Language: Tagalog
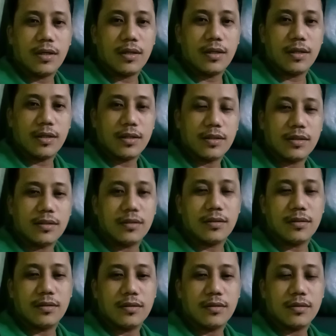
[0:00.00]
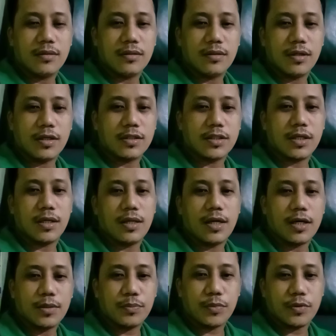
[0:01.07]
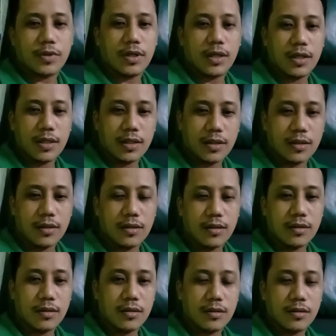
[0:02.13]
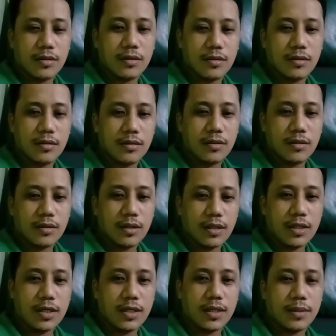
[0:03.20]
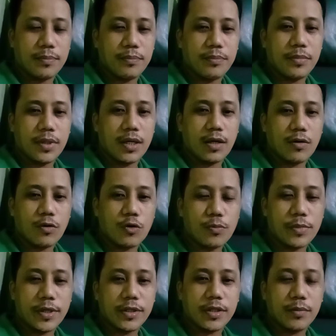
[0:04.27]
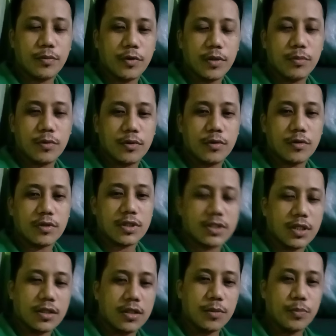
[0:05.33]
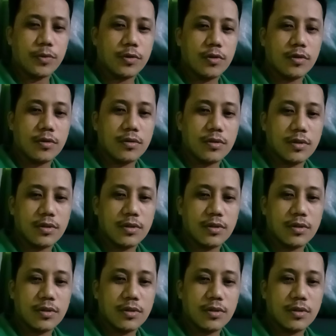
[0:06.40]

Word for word: ayan at sa lahat po ng uh, kalingap ako ko Marty Buhay Bundok yung Antipolo